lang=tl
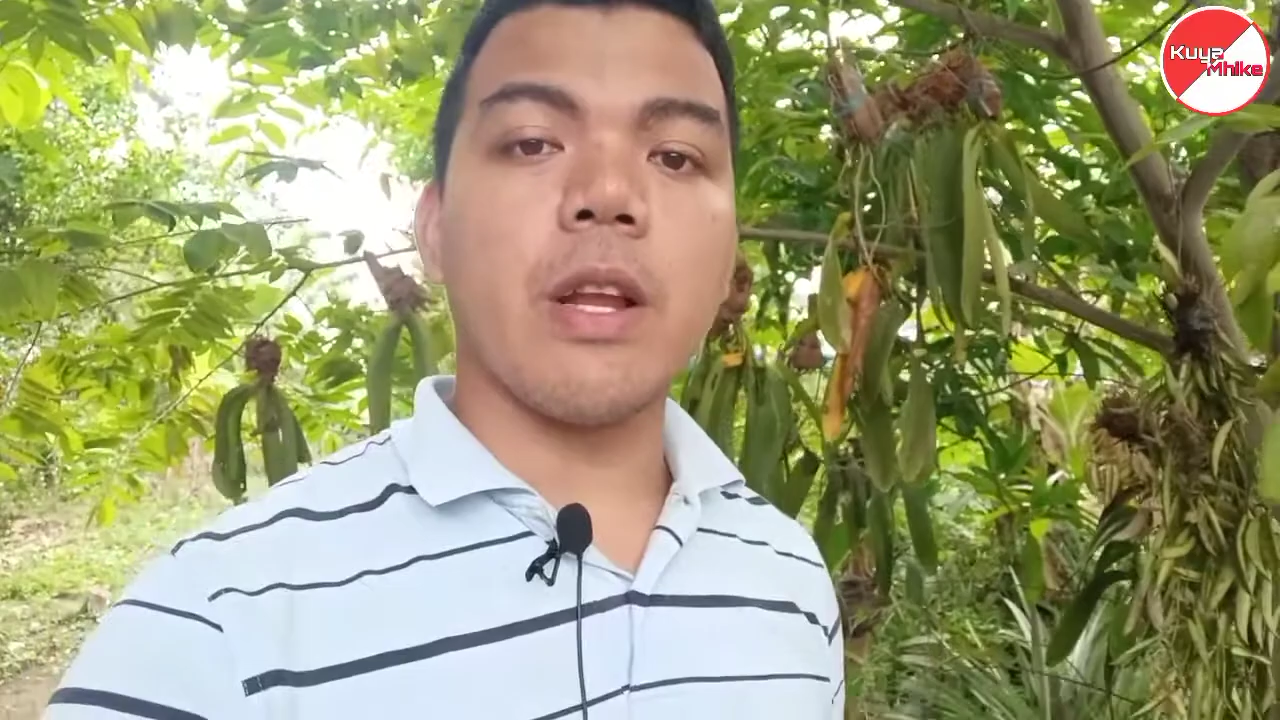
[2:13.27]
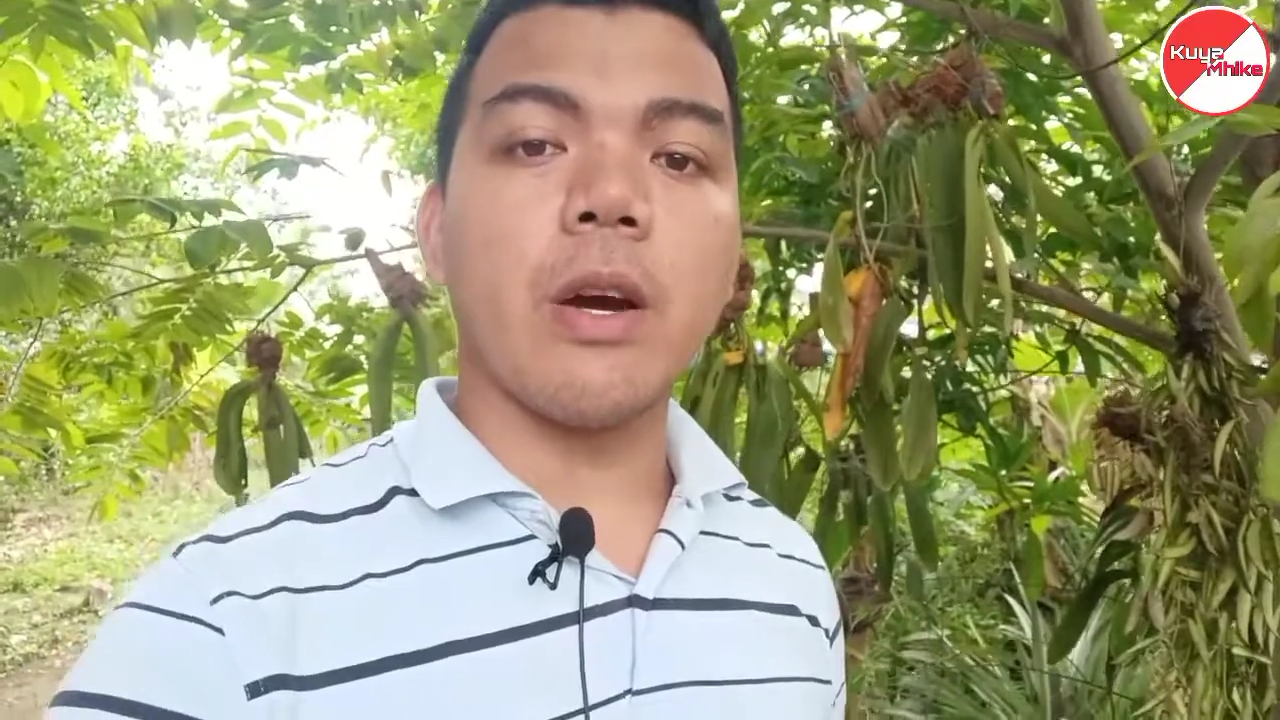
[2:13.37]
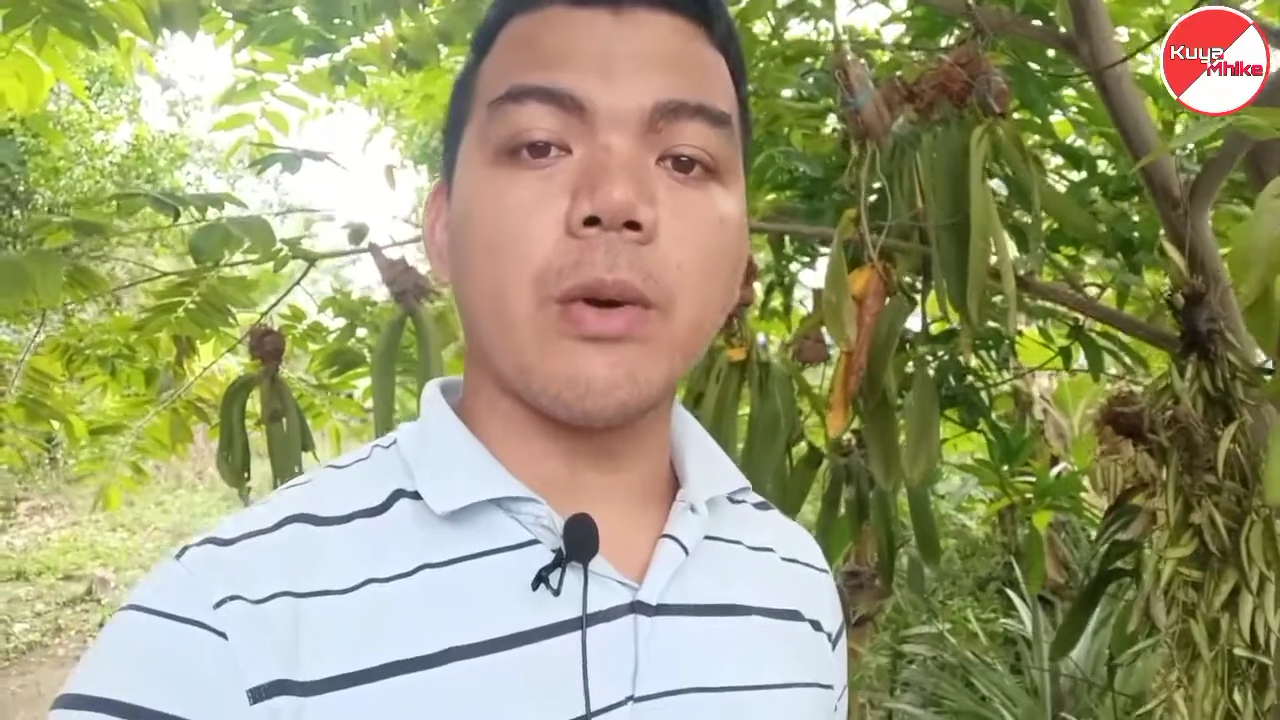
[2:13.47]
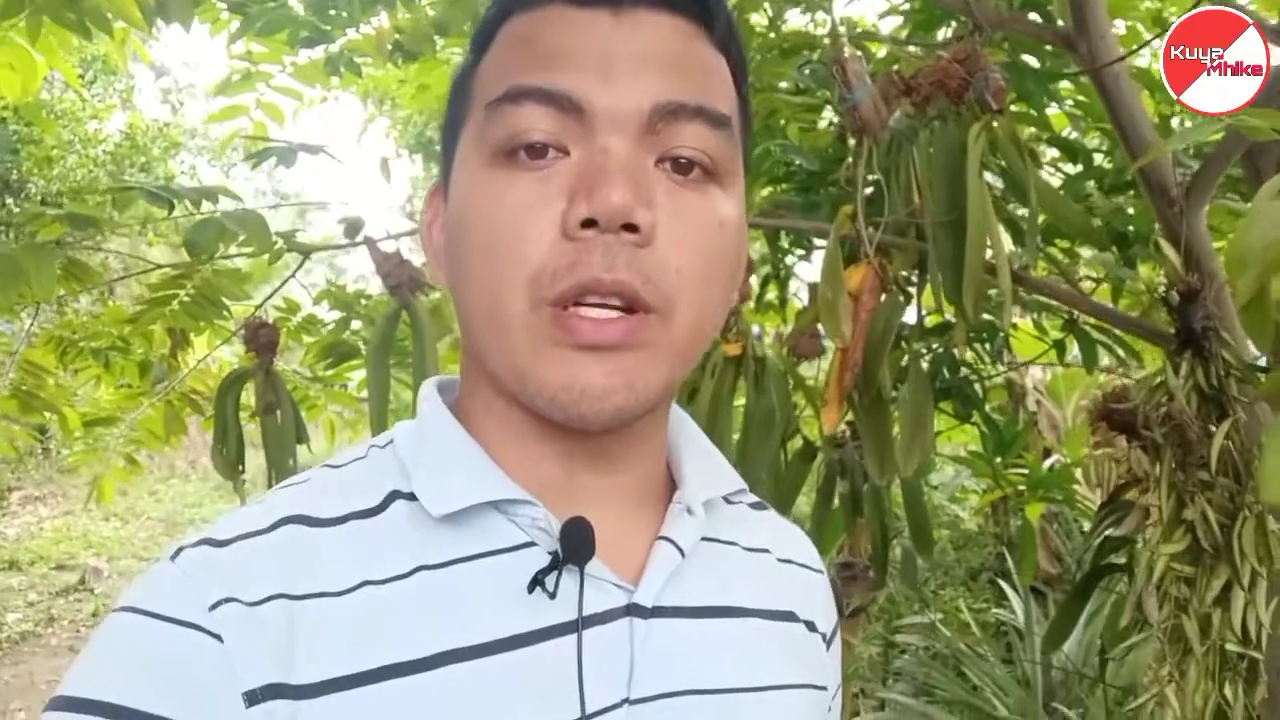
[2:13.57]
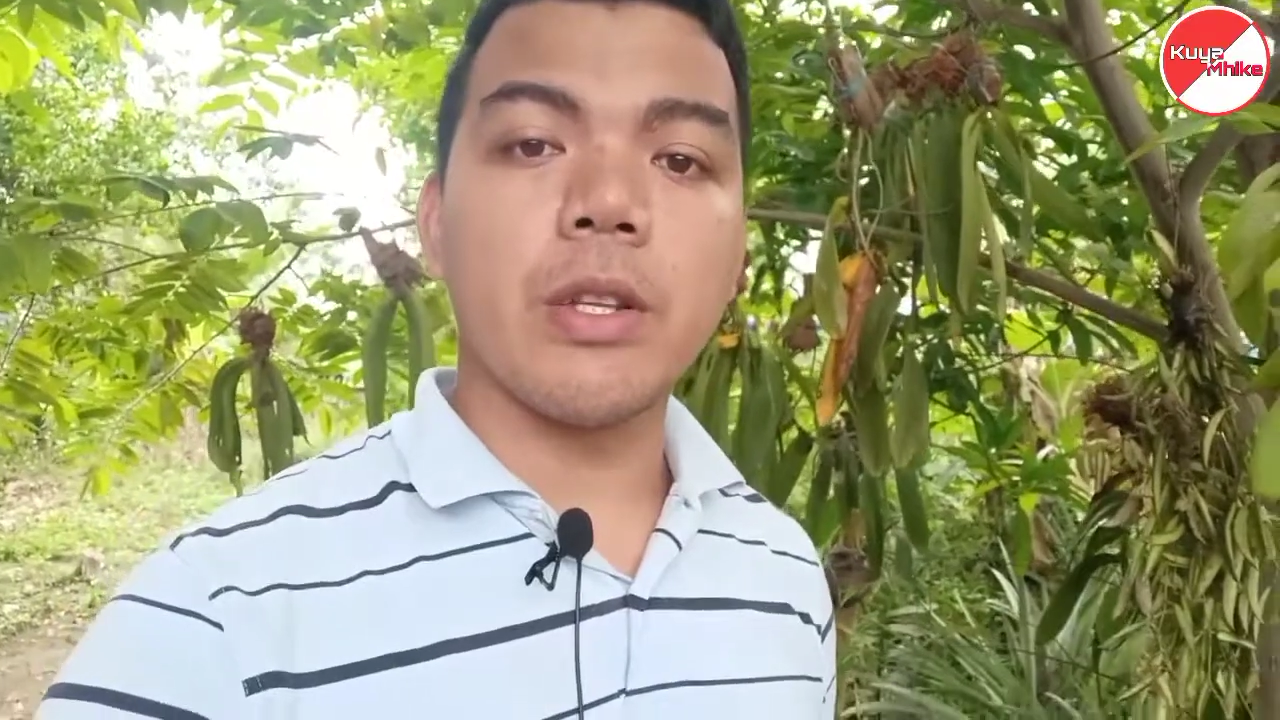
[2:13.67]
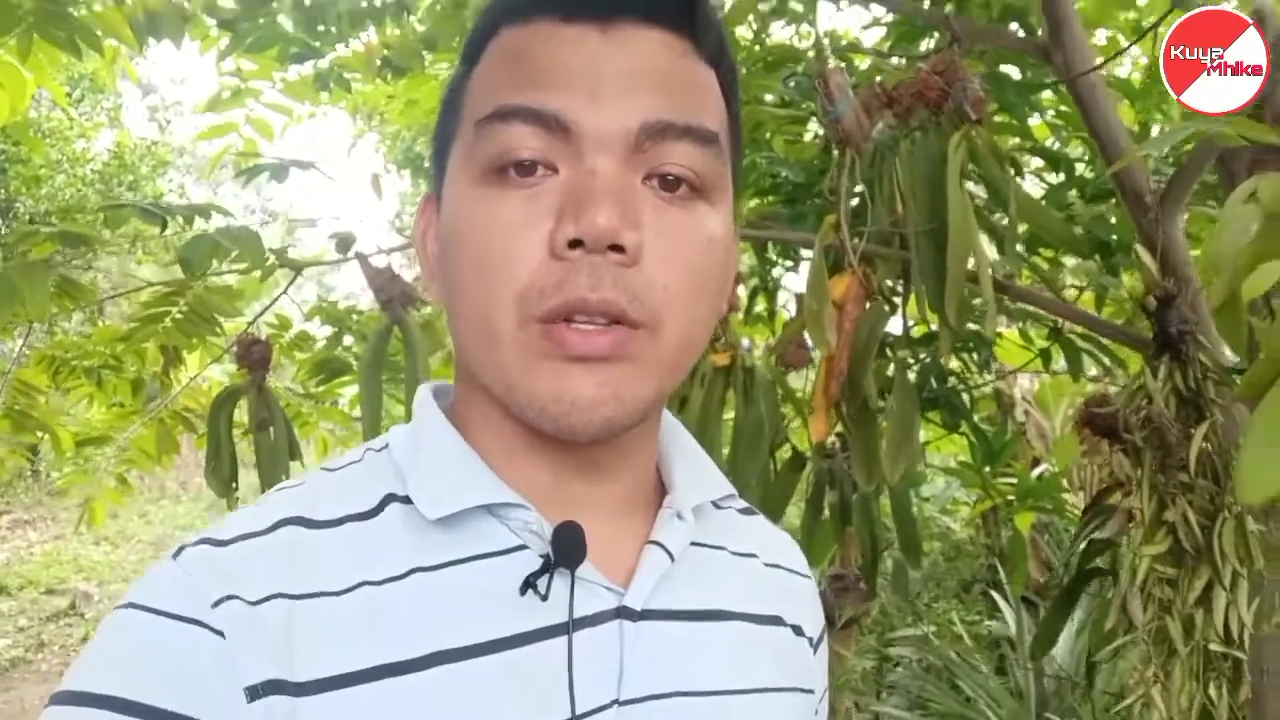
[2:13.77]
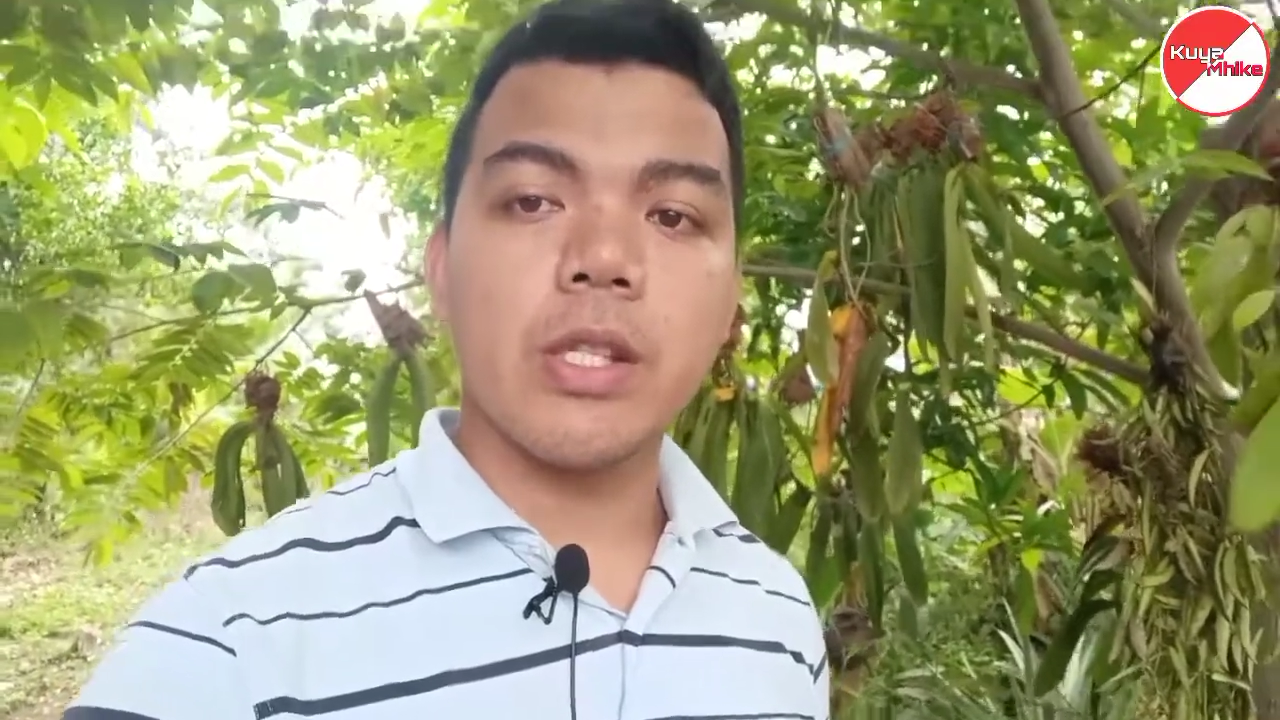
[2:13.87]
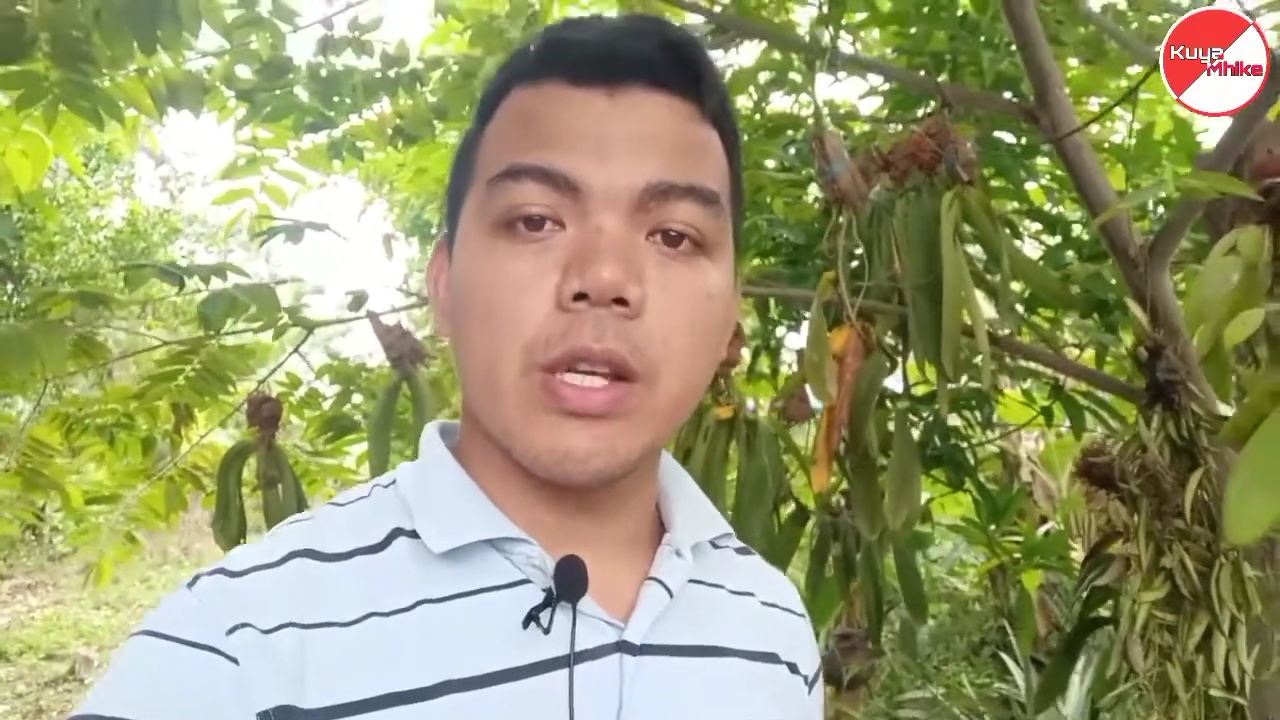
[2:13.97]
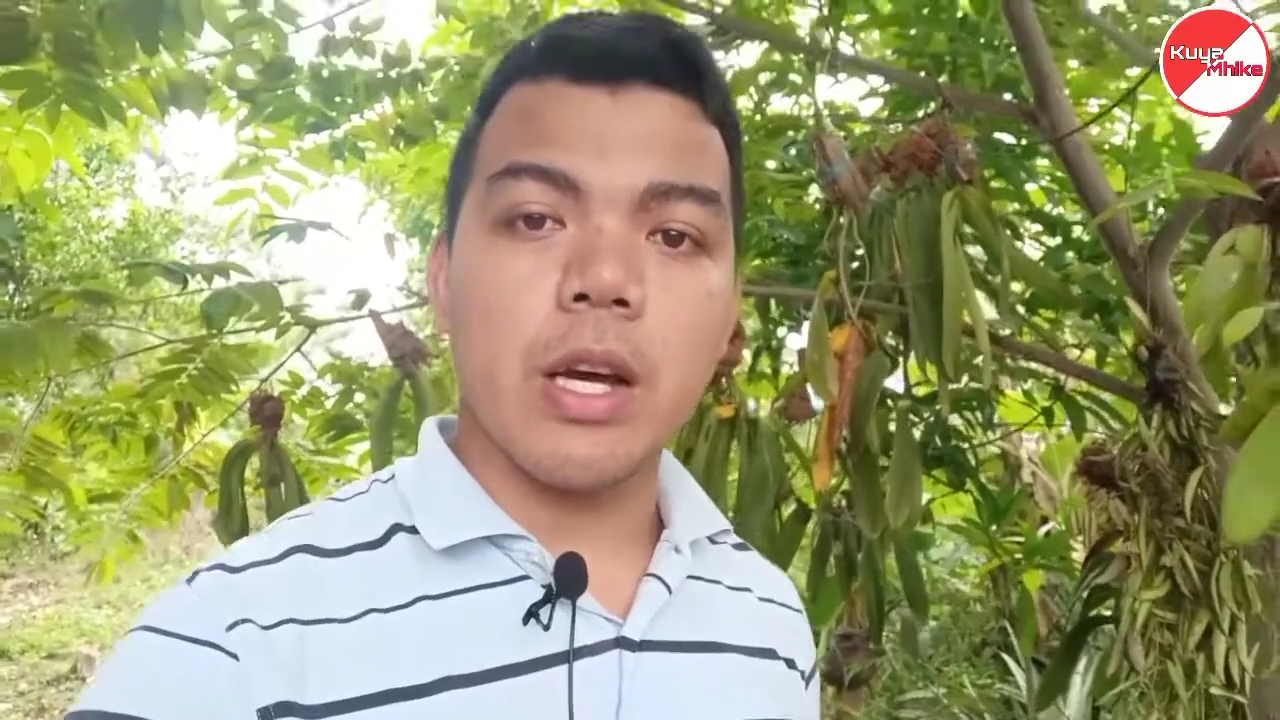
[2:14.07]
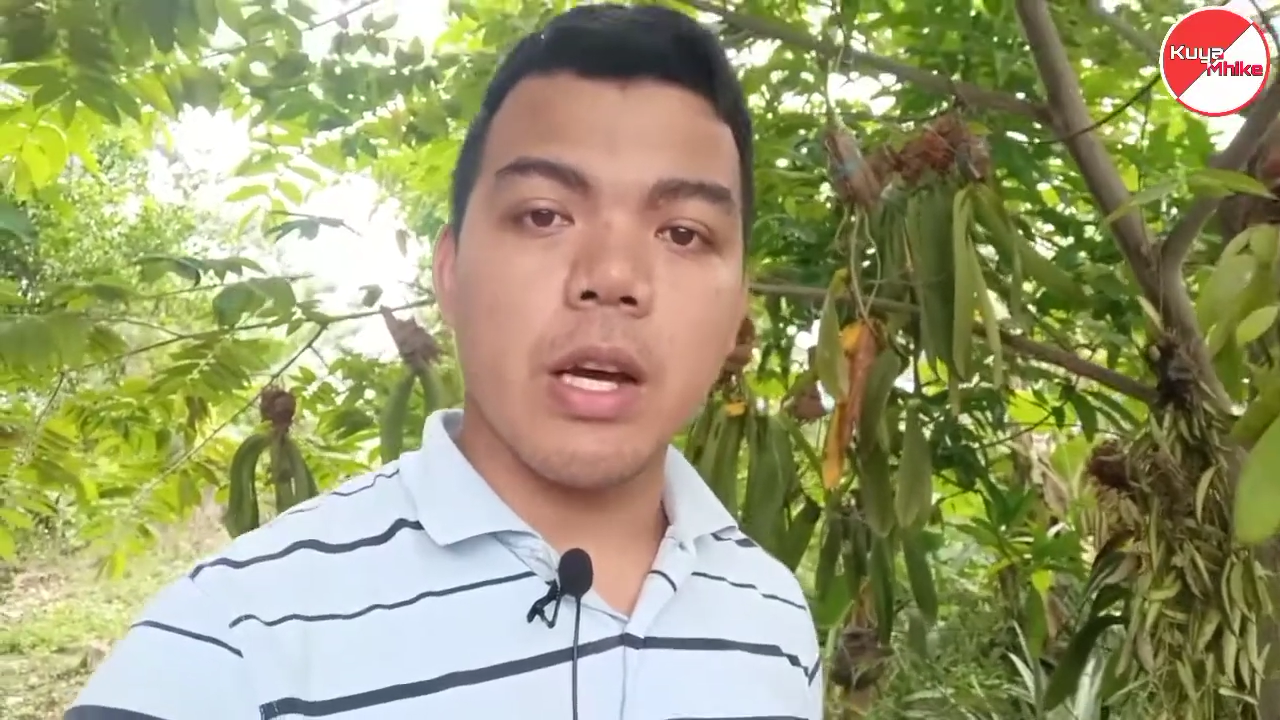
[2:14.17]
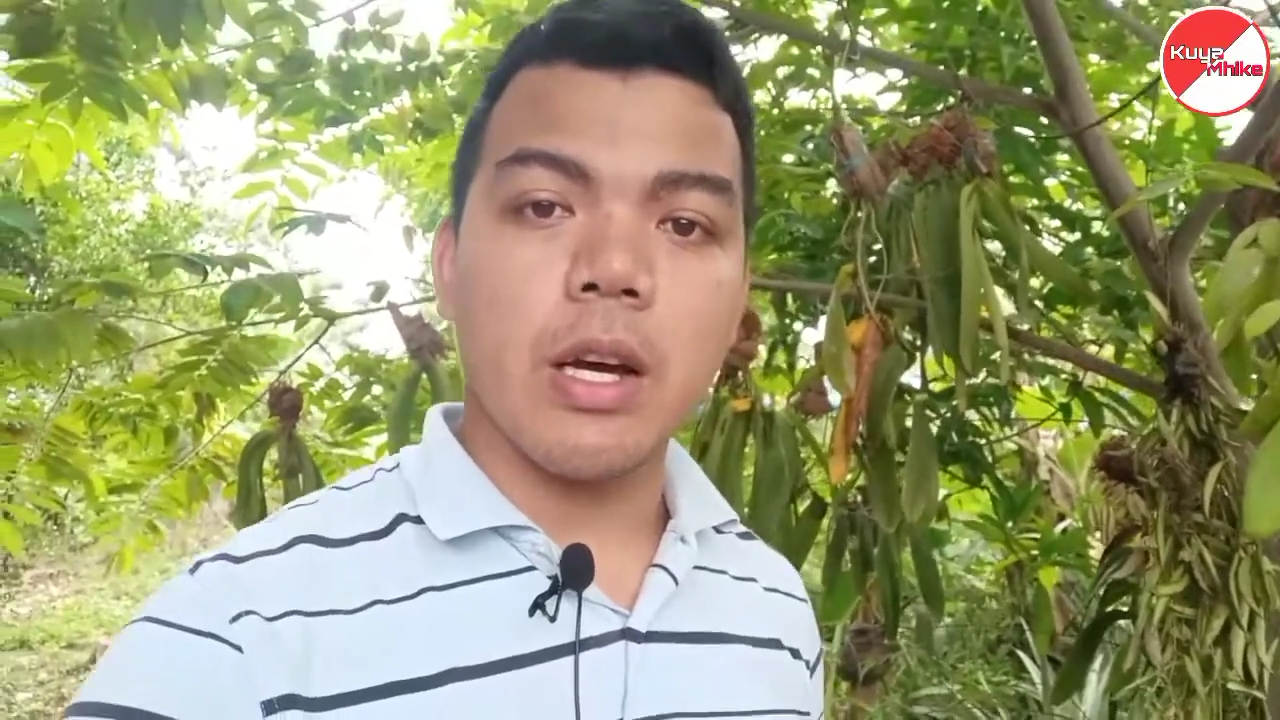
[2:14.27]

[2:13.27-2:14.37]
flower nito sa